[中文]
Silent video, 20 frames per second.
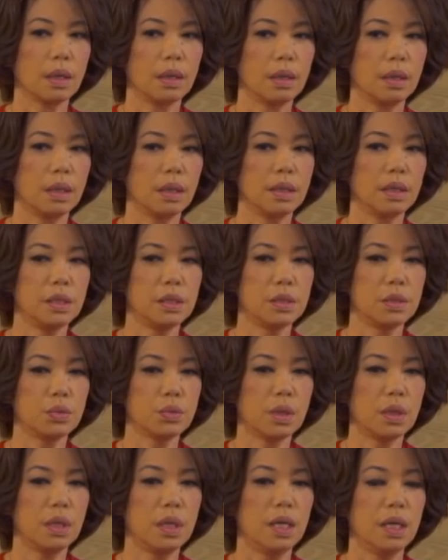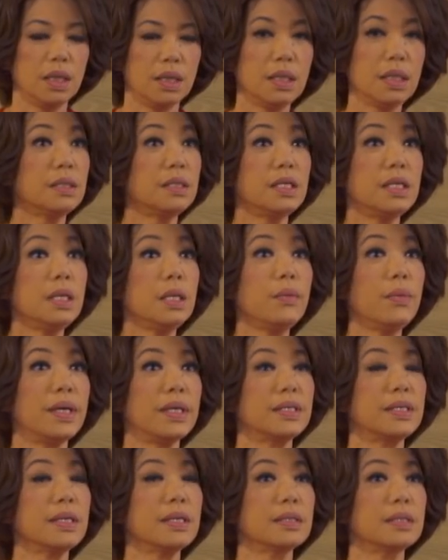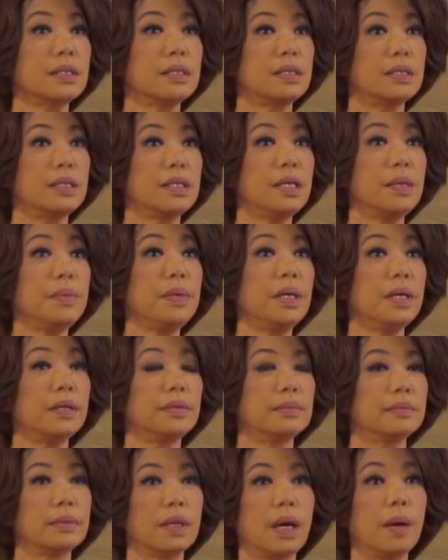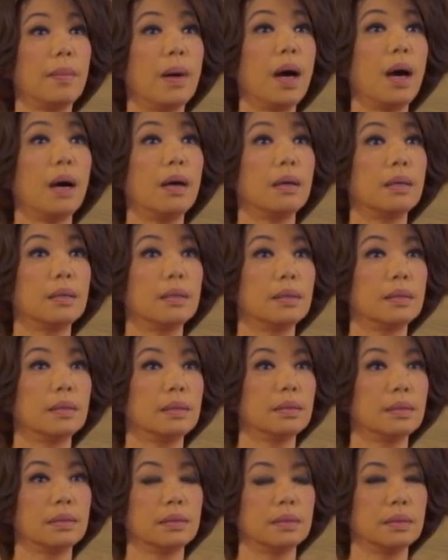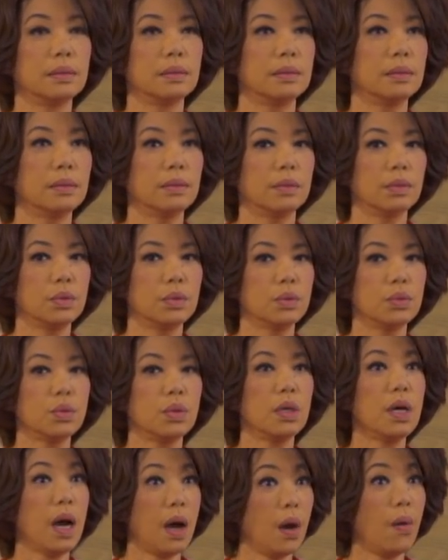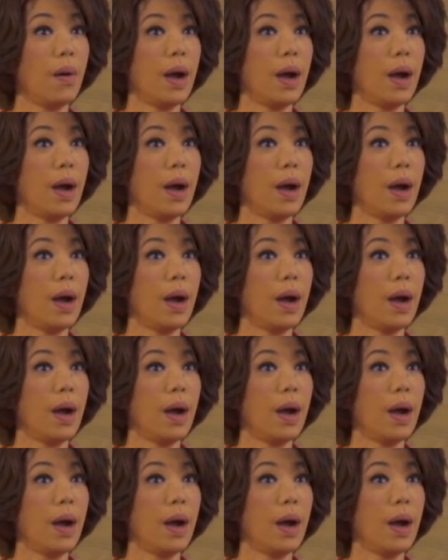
而医生说：“那今天晚上切片好不好？”我就说：“好